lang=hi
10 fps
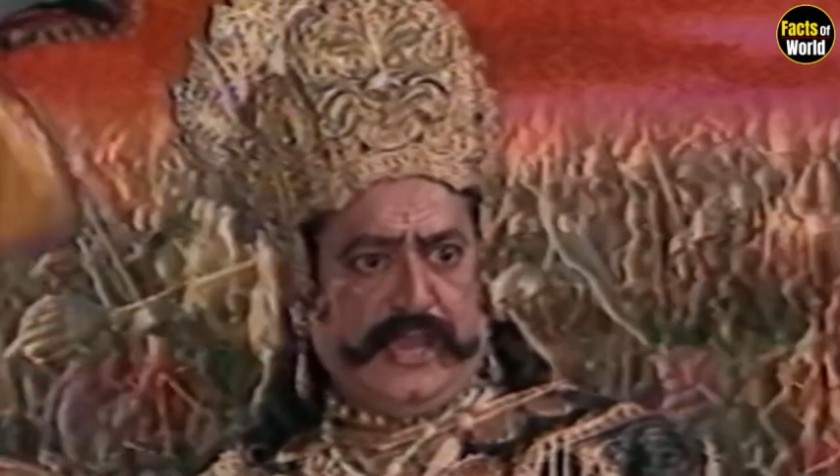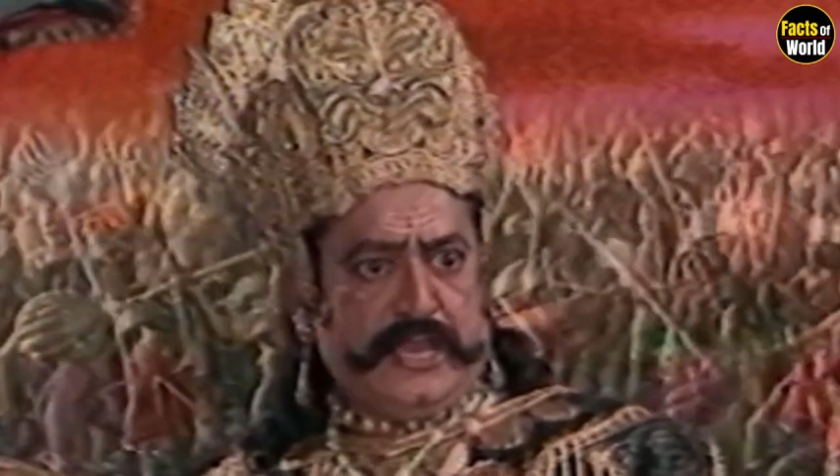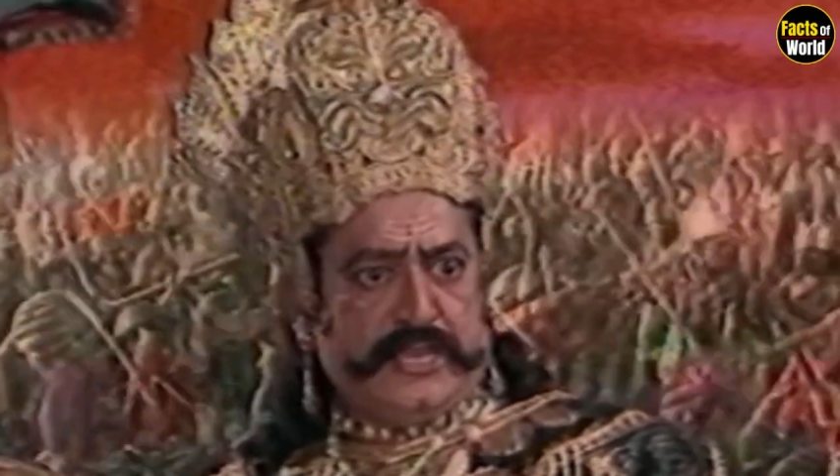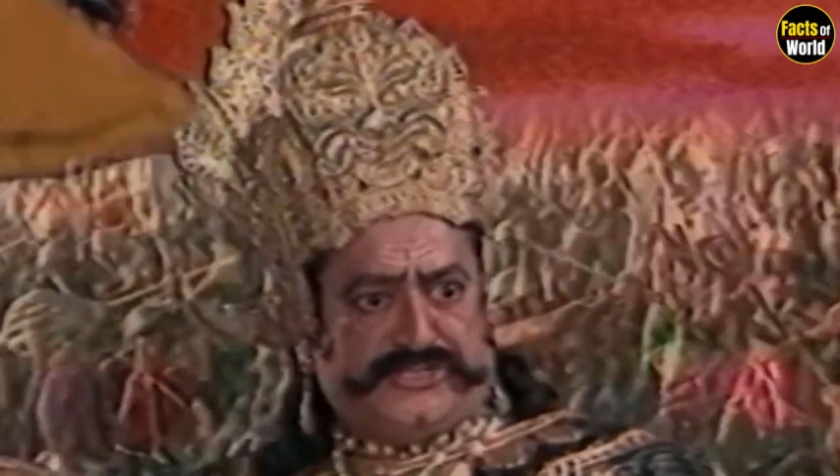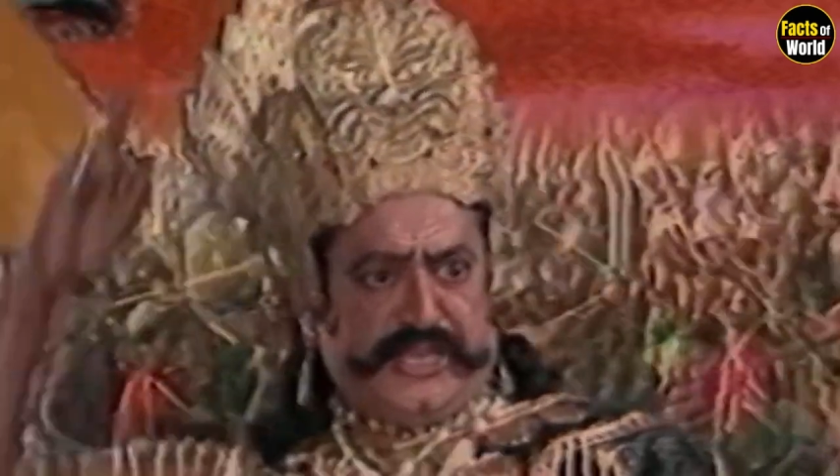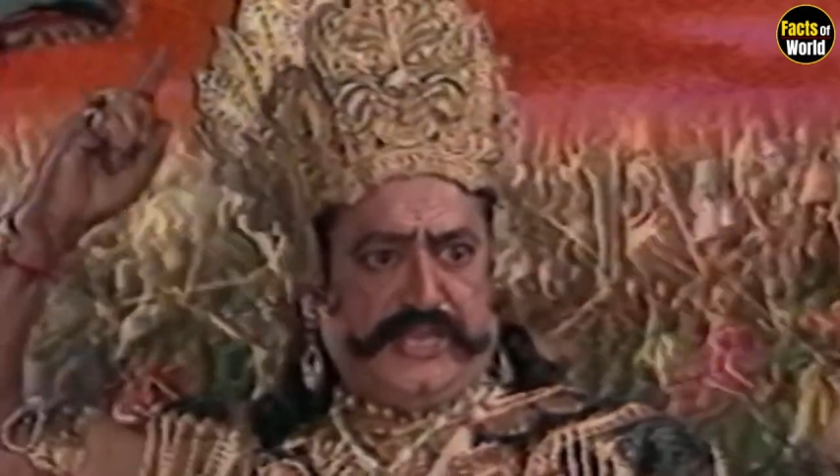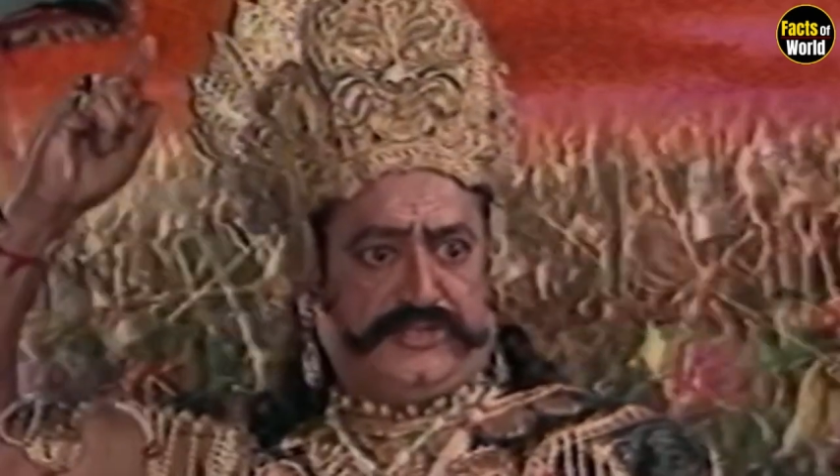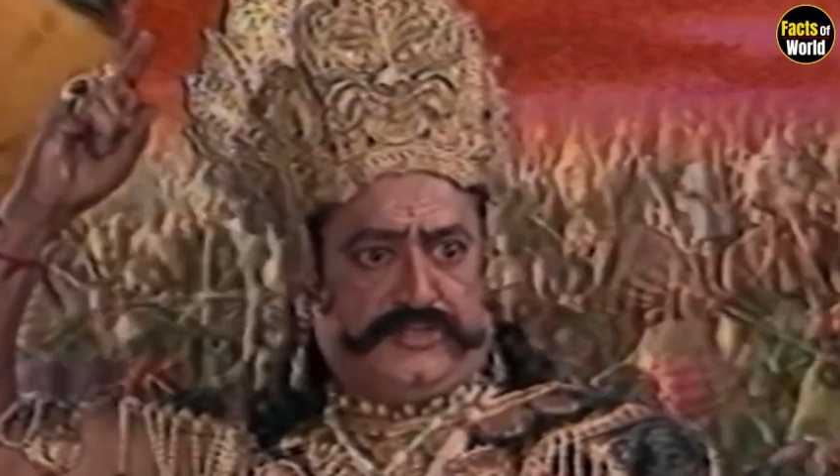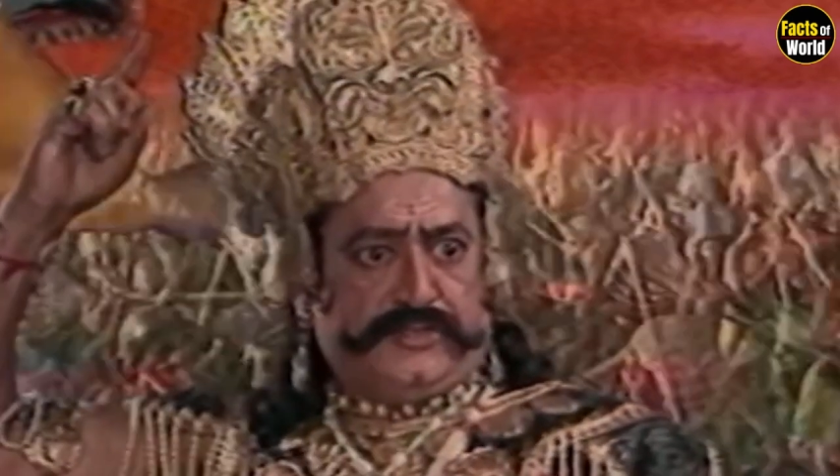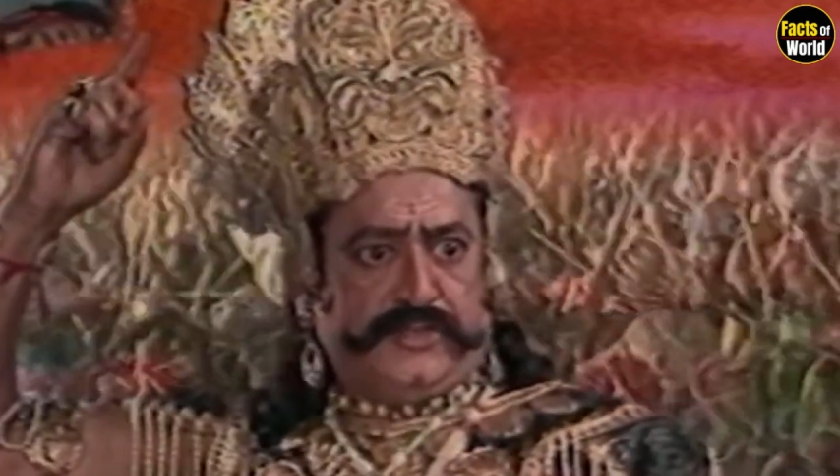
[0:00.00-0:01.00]
कि
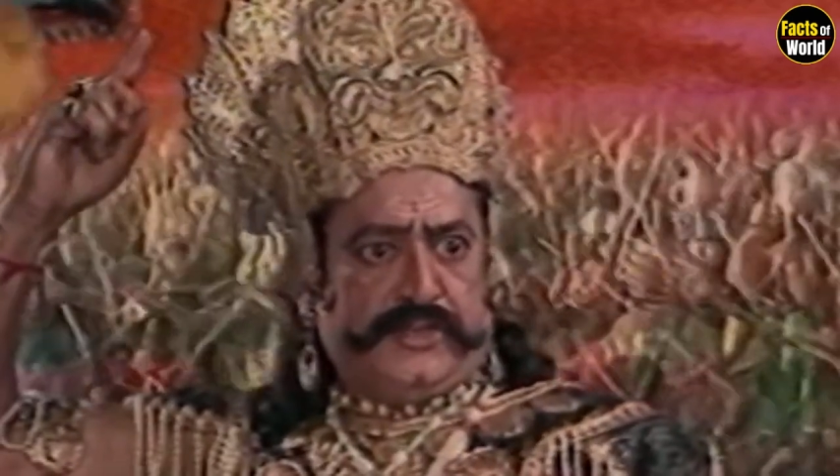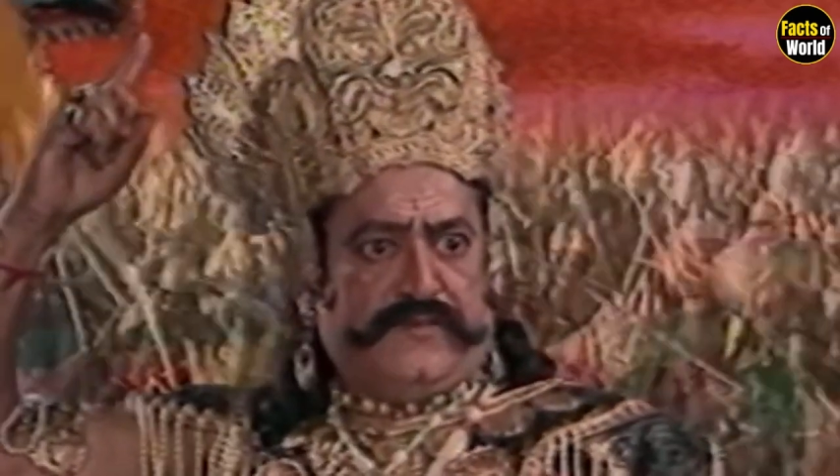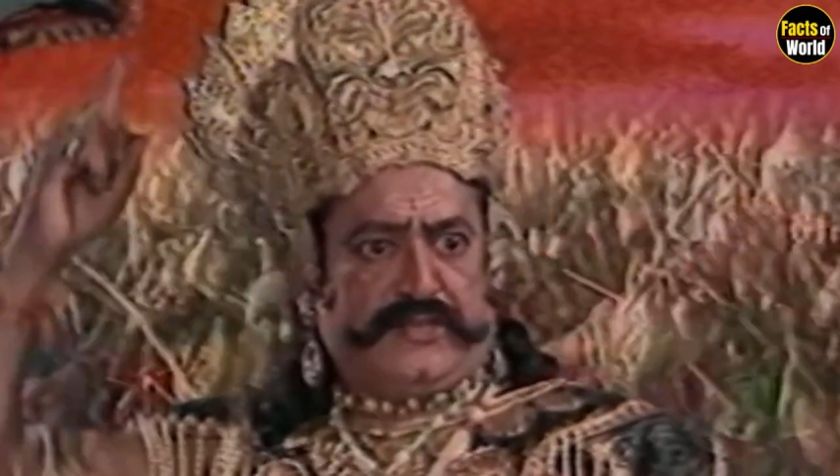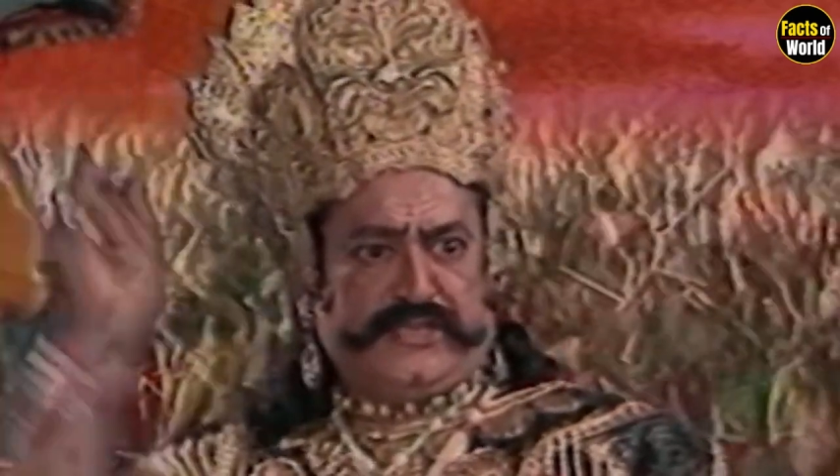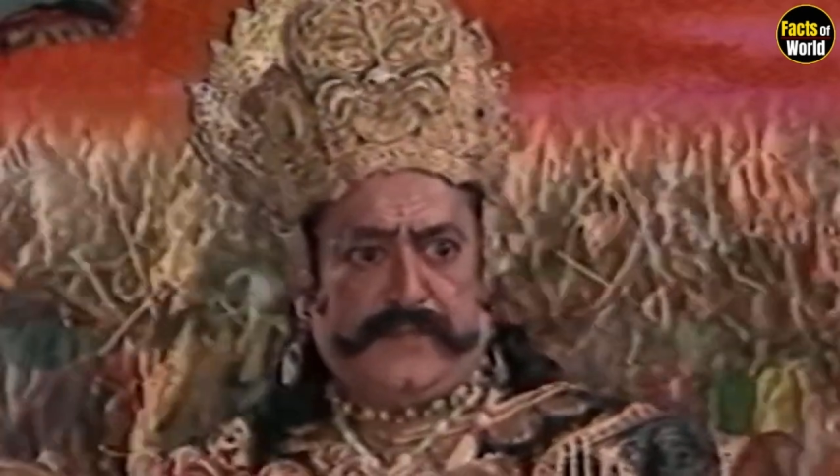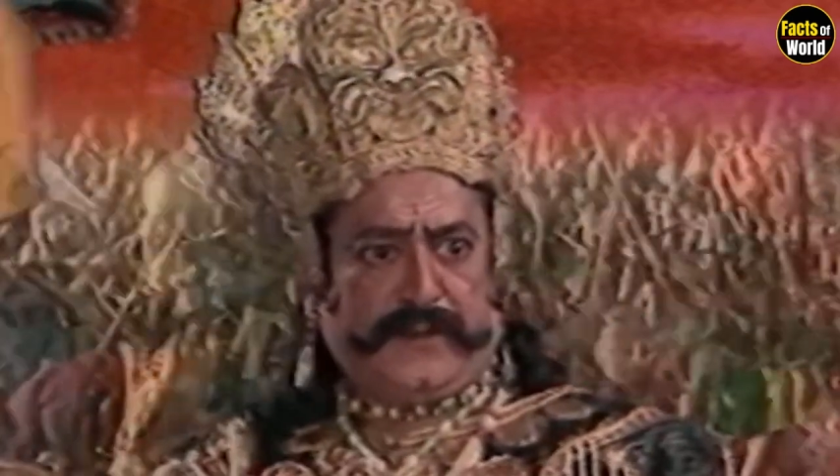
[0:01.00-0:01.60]
मेघनाथ यज्ञ